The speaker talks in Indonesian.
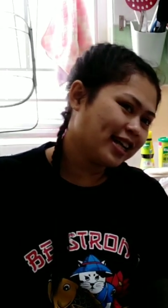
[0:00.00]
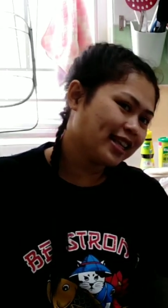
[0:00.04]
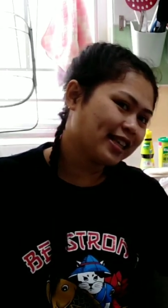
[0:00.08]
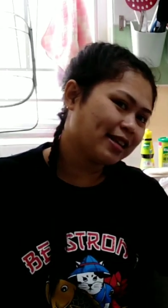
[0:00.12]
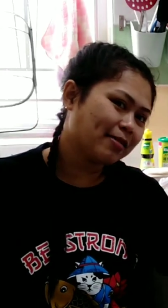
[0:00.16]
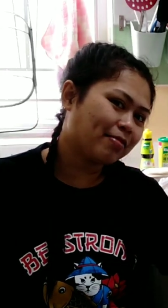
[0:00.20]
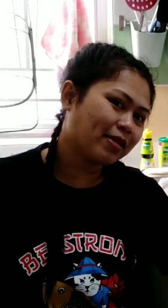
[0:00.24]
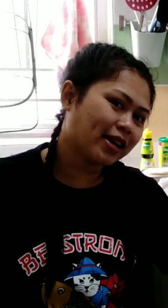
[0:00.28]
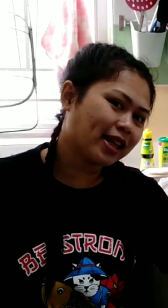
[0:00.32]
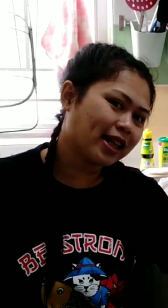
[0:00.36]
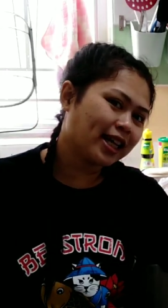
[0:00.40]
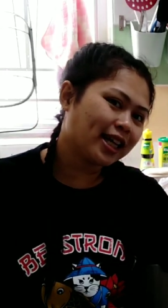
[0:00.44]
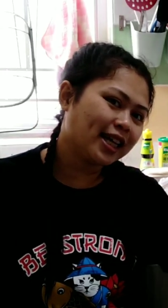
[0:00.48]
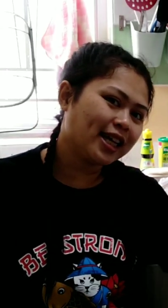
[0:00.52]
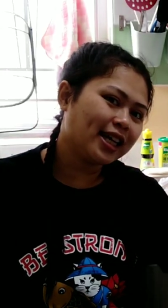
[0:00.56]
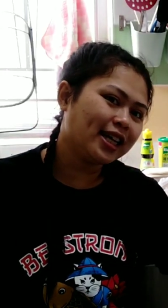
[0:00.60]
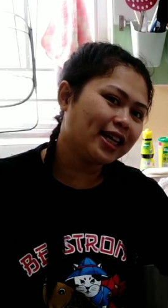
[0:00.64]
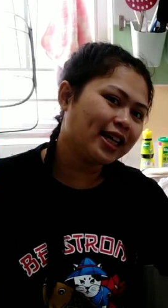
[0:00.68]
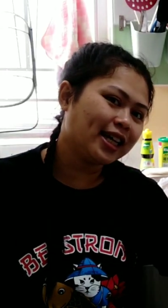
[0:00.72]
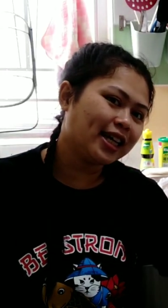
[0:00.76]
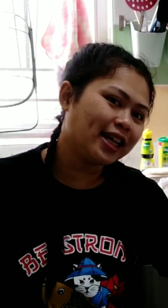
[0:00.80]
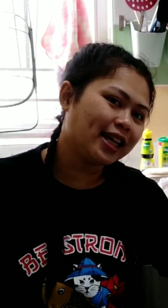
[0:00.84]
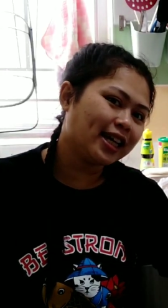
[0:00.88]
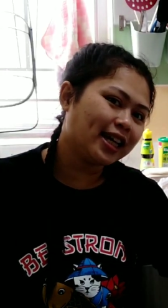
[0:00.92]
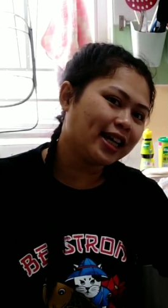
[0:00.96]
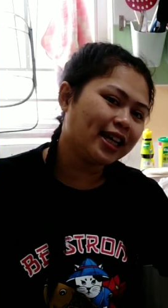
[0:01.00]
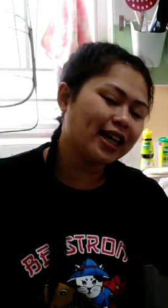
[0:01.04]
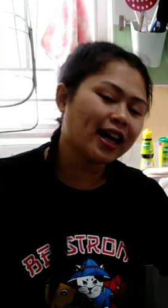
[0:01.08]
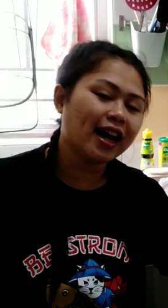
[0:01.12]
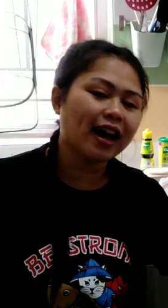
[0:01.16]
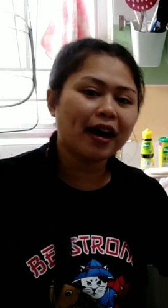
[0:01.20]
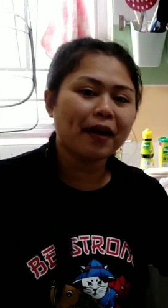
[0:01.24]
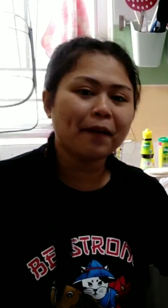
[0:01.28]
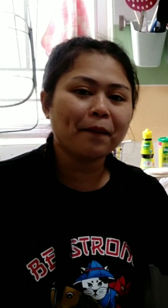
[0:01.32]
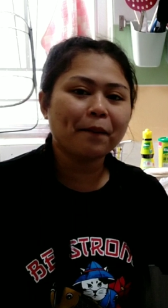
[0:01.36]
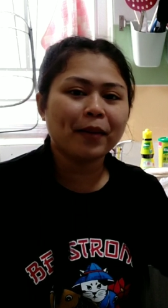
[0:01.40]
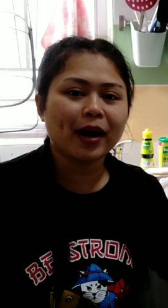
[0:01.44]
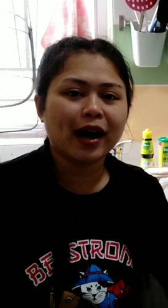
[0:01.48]
Seperti ini
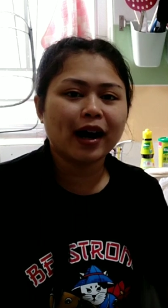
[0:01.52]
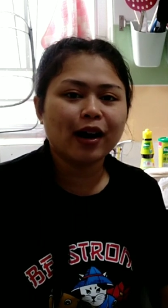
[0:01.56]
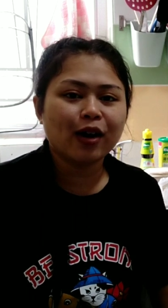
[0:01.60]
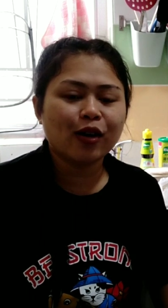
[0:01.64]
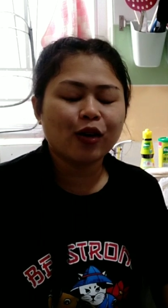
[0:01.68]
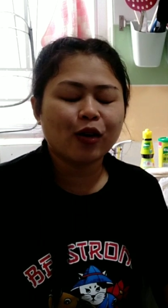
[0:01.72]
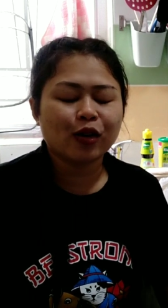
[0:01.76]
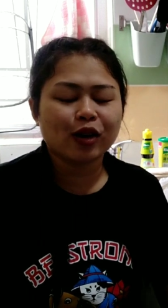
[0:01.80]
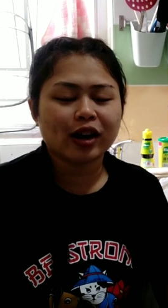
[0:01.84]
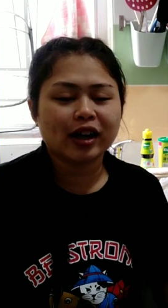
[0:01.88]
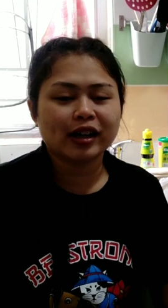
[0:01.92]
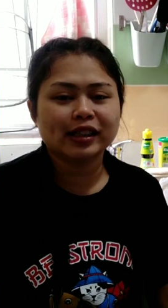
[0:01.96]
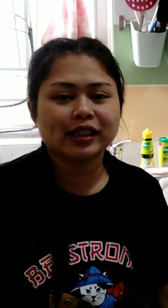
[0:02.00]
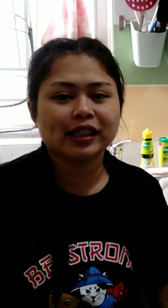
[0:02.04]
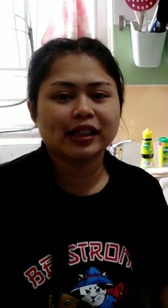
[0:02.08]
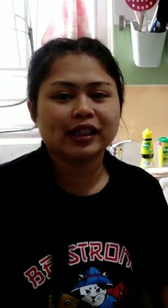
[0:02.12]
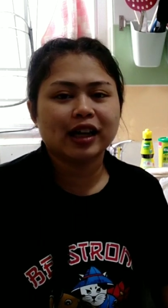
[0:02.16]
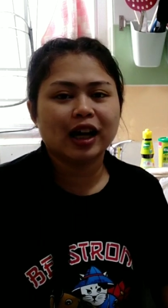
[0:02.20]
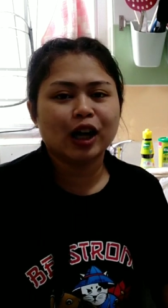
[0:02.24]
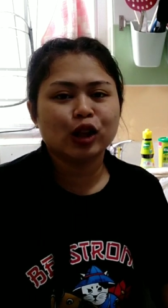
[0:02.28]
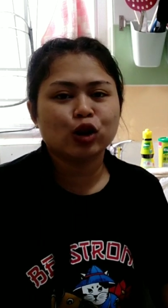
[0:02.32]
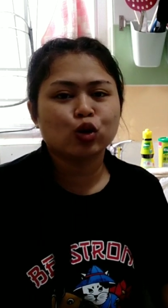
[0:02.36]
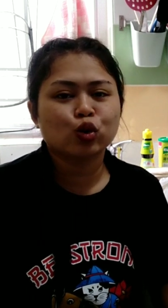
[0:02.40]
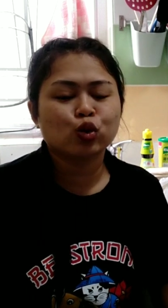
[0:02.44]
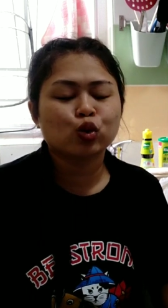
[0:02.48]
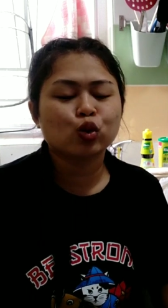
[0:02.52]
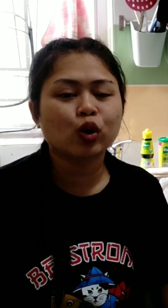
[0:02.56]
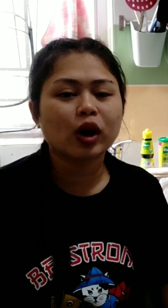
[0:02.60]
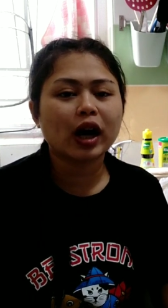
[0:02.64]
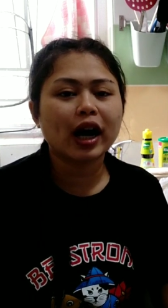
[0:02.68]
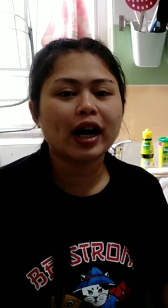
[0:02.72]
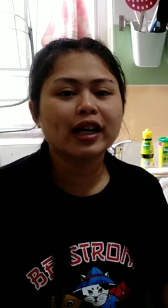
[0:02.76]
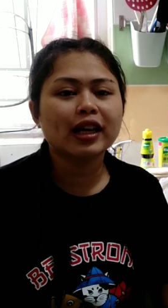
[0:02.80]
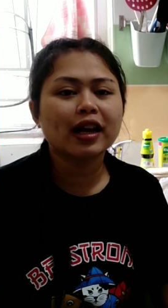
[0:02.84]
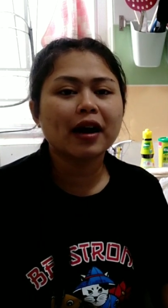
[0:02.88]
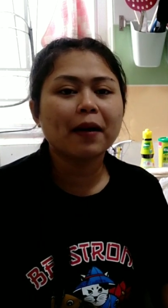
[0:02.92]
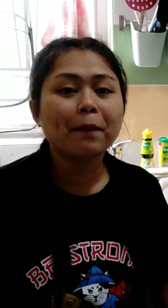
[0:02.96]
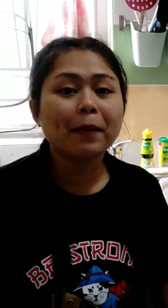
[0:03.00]
ya emang orang Cina itu
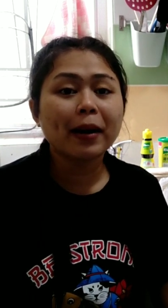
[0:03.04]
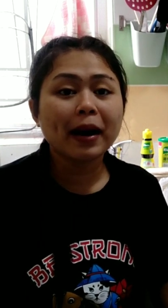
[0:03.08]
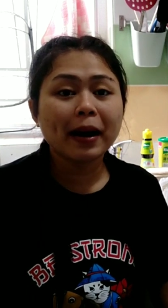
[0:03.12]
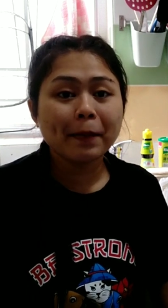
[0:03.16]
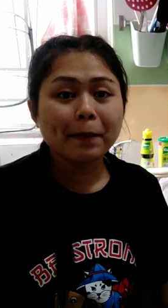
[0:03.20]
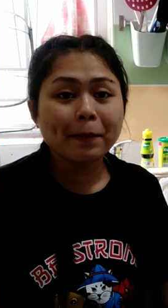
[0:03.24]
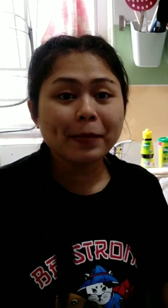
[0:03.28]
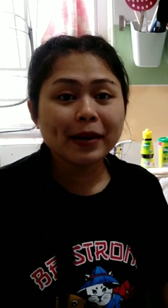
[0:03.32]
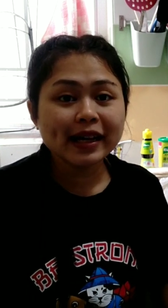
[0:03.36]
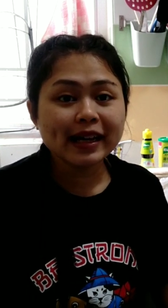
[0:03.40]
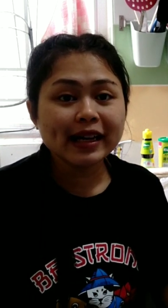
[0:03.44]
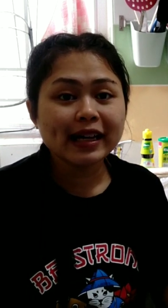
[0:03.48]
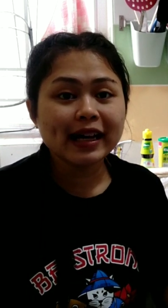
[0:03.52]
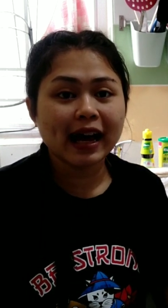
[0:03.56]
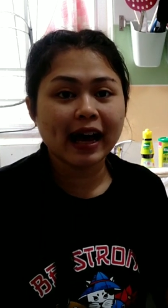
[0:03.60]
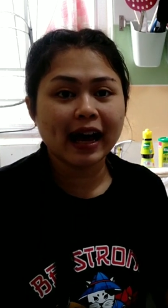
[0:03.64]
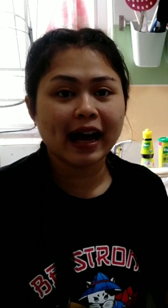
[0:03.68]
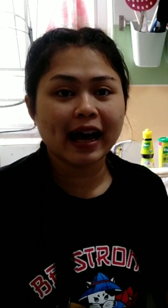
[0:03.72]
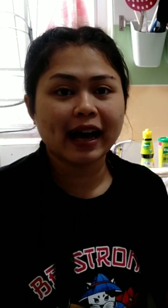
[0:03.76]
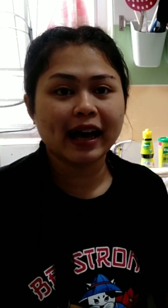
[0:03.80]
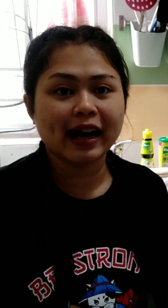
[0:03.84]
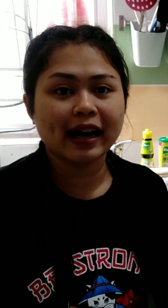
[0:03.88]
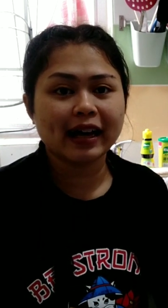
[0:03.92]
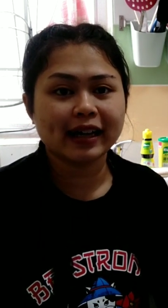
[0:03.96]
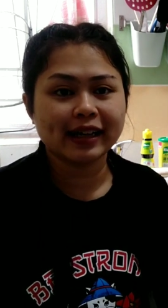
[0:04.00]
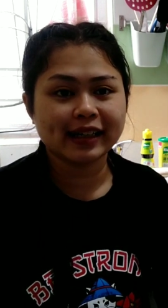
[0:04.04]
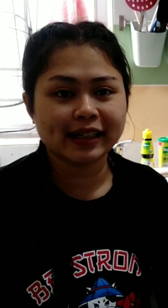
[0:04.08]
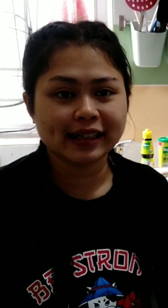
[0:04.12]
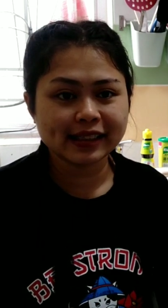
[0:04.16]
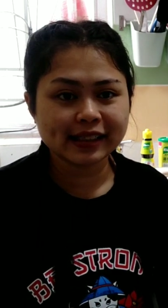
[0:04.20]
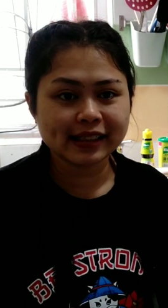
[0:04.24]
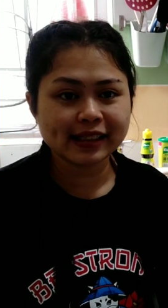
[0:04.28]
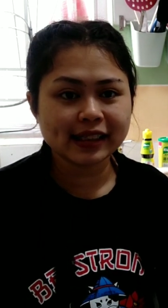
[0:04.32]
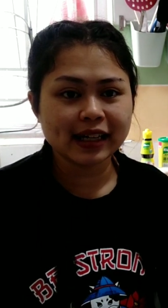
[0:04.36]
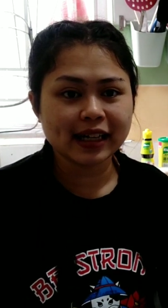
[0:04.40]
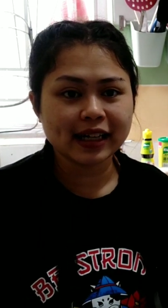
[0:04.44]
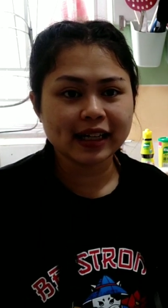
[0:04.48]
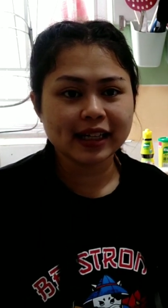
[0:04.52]
sukanya babi
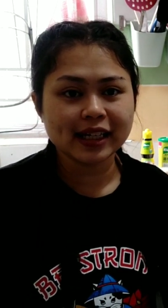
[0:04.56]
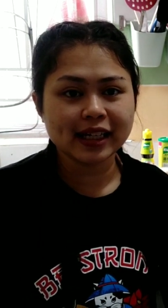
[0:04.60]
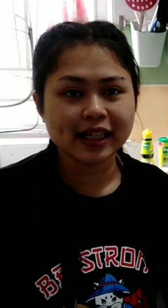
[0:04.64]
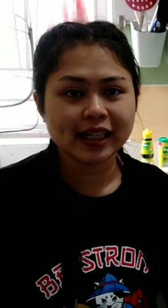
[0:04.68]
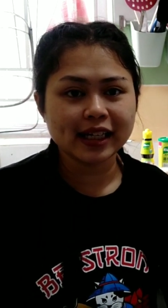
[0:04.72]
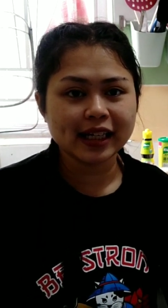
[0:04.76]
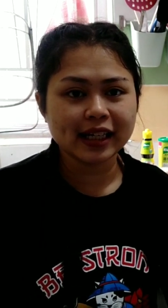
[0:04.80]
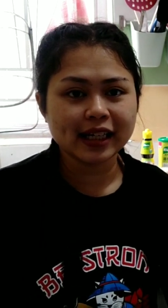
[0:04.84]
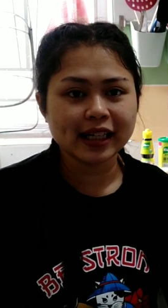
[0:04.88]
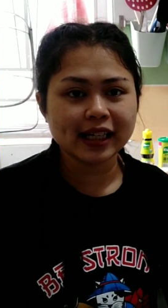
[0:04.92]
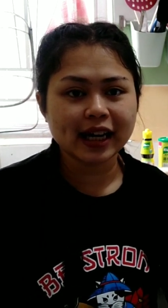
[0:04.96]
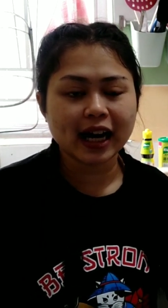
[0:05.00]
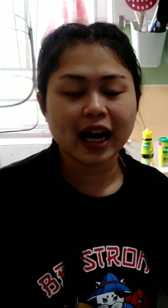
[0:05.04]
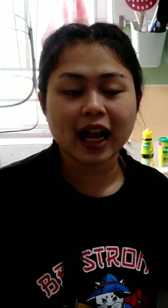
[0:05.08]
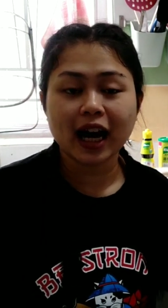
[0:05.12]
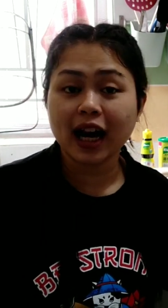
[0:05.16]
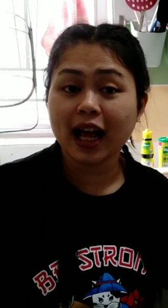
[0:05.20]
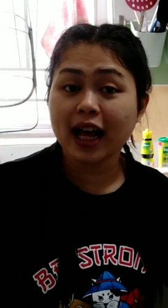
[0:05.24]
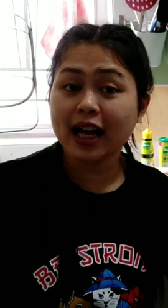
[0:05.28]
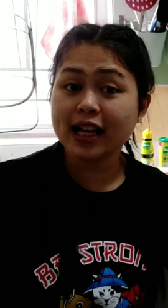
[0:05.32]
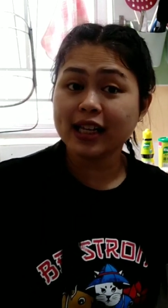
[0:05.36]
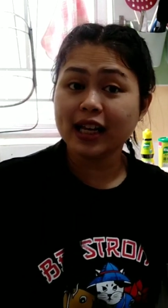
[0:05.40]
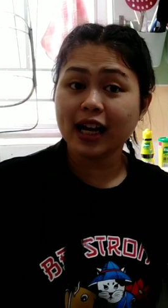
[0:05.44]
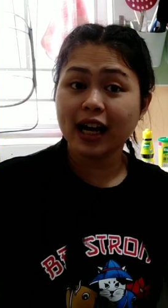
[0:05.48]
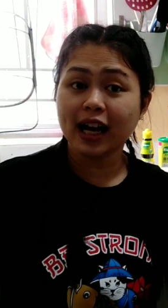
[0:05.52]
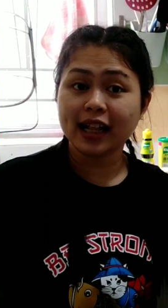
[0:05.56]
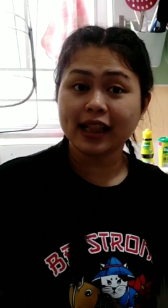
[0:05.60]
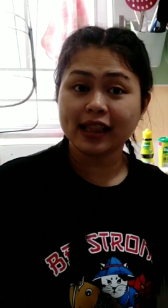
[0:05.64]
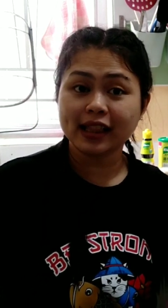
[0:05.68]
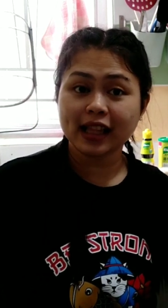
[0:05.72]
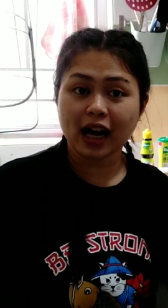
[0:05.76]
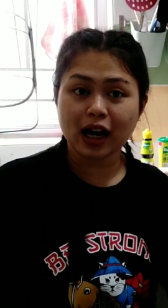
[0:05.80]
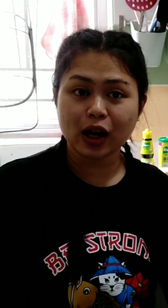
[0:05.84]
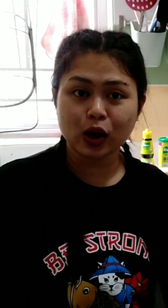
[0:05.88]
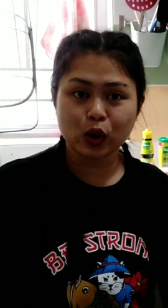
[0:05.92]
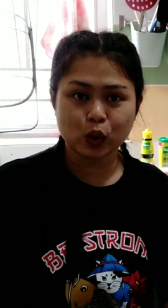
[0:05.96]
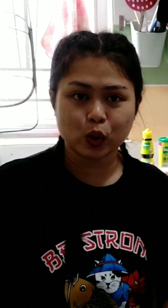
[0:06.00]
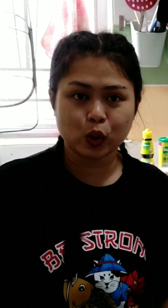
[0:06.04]
guys Jadi kalian jangan
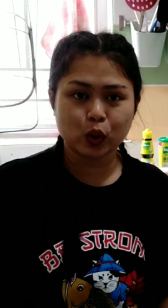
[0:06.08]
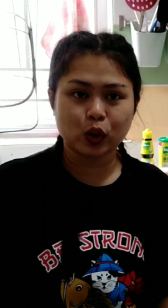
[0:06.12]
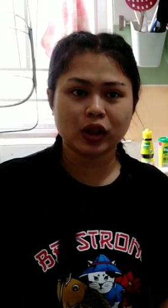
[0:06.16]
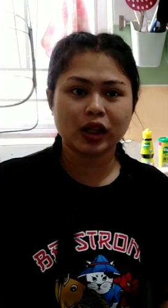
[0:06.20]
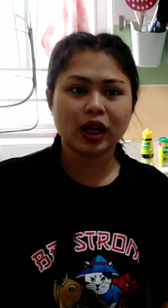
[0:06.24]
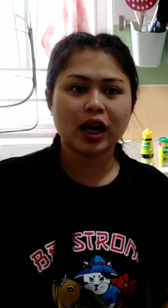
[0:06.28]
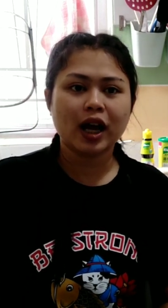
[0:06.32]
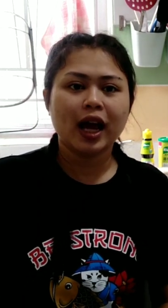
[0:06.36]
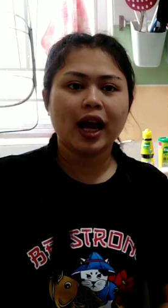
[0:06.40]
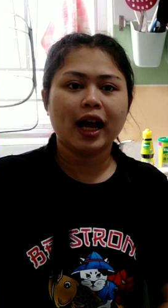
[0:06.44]
takut